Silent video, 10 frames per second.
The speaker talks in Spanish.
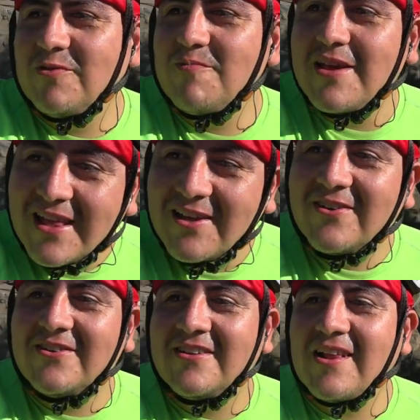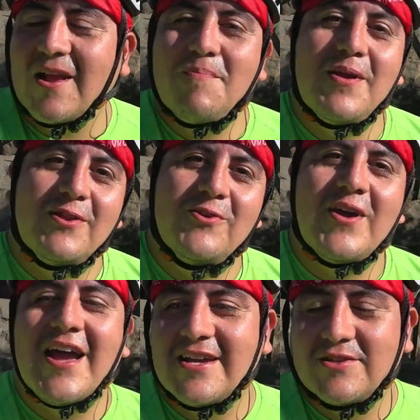video respecto
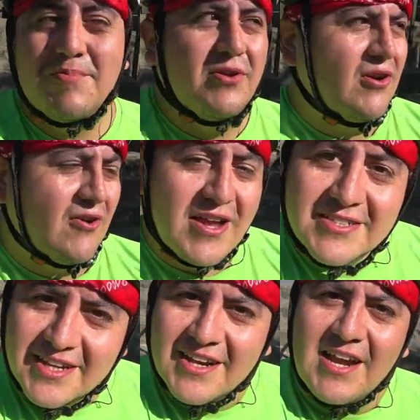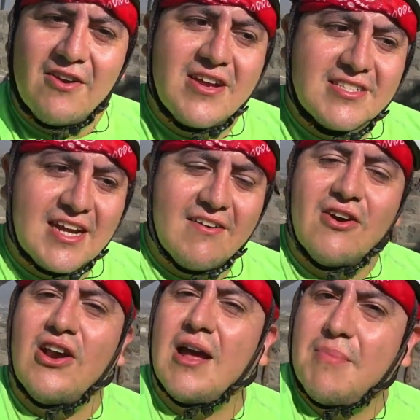a eso, pero no lo voy a hacer aquí, lo voy a hacer
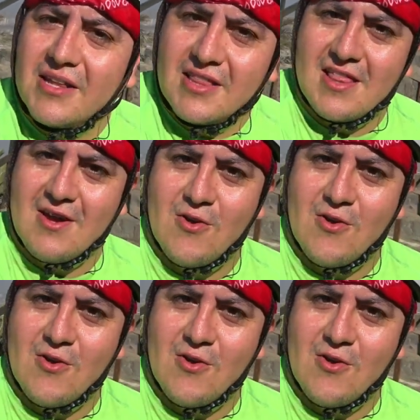abajo en la parte de